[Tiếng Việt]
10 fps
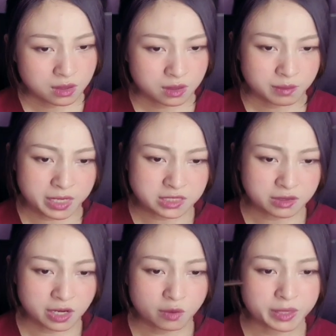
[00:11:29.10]
bây giờ
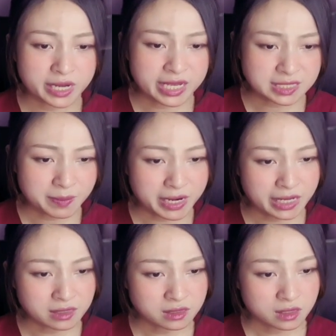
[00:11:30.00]
lại còn bị đè ra mà
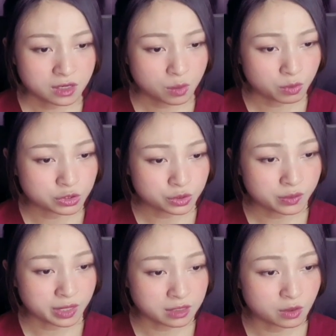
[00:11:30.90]
đánh không một chút nào
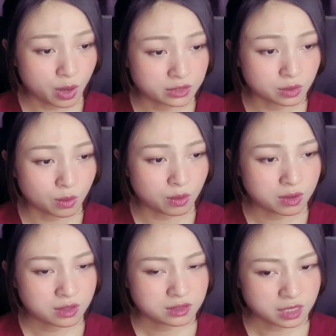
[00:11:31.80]
năng lực hoàn thủ
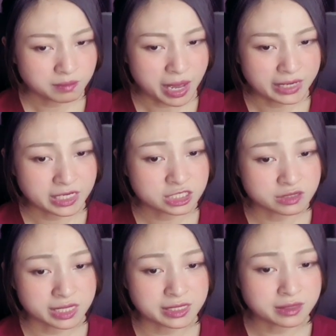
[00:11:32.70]
thất bại đã trở
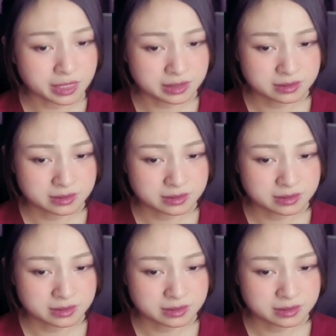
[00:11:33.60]
thành nhất định